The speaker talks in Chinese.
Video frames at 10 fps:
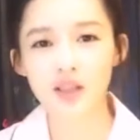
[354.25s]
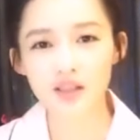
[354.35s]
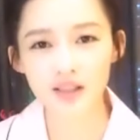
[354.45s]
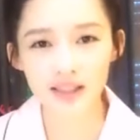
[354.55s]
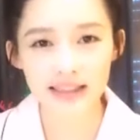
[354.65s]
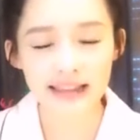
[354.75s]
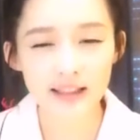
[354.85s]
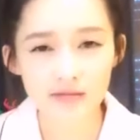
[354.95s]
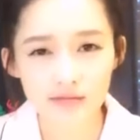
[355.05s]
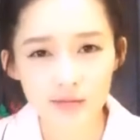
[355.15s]
比较可
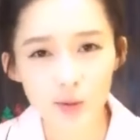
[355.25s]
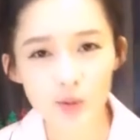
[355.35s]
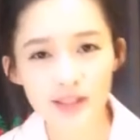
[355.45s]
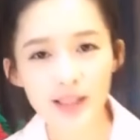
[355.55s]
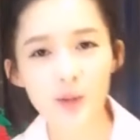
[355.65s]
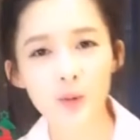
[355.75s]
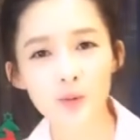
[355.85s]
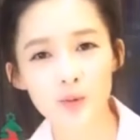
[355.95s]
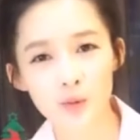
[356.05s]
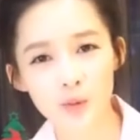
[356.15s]
怜，就是在
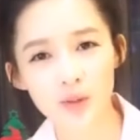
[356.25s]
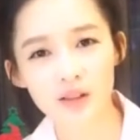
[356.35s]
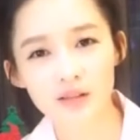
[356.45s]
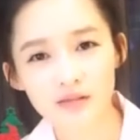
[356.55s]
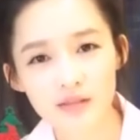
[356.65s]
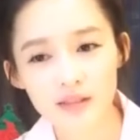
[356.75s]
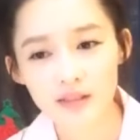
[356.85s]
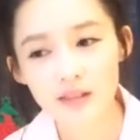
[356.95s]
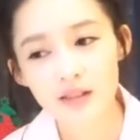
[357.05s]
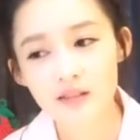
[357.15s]
工作。
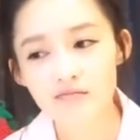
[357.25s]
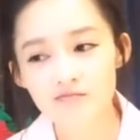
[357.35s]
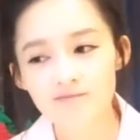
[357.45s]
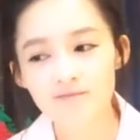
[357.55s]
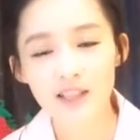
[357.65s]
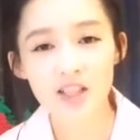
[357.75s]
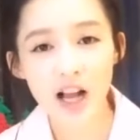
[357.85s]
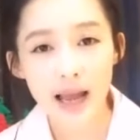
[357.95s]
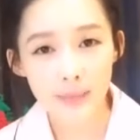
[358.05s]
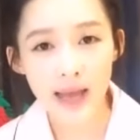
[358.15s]
嗯，
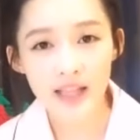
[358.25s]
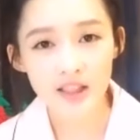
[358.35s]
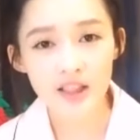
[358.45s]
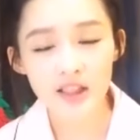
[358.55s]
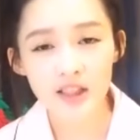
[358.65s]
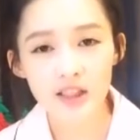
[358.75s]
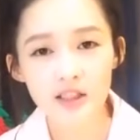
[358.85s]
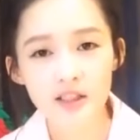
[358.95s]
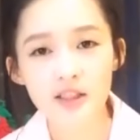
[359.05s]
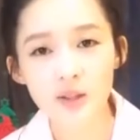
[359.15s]
在上海拍
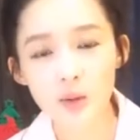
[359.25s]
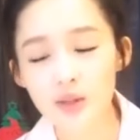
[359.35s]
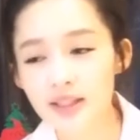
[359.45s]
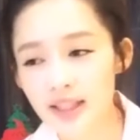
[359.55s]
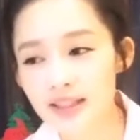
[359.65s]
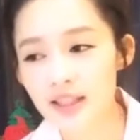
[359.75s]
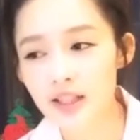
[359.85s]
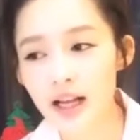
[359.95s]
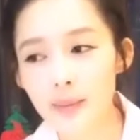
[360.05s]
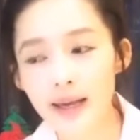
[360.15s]
戏，因为我现在
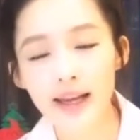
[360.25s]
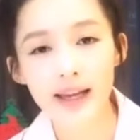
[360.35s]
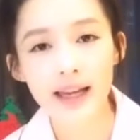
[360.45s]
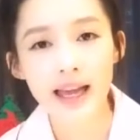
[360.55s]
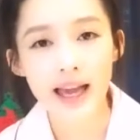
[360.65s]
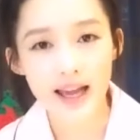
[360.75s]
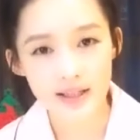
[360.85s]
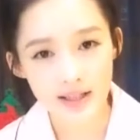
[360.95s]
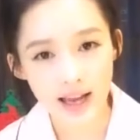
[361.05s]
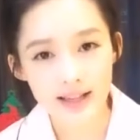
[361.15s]
在上海拍《
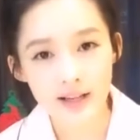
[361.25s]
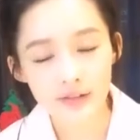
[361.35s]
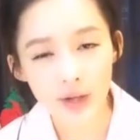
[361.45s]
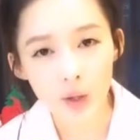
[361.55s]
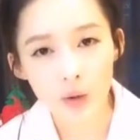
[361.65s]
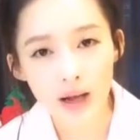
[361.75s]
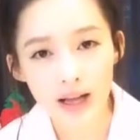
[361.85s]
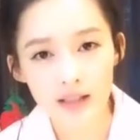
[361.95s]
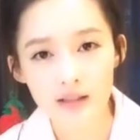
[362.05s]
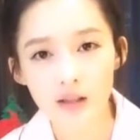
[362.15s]
海海上繁
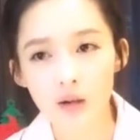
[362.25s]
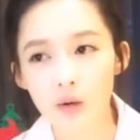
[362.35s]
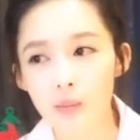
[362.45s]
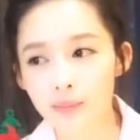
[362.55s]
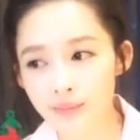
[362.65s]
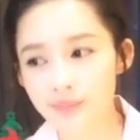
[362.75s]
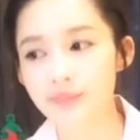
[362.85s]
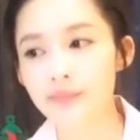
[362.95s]
花》，然后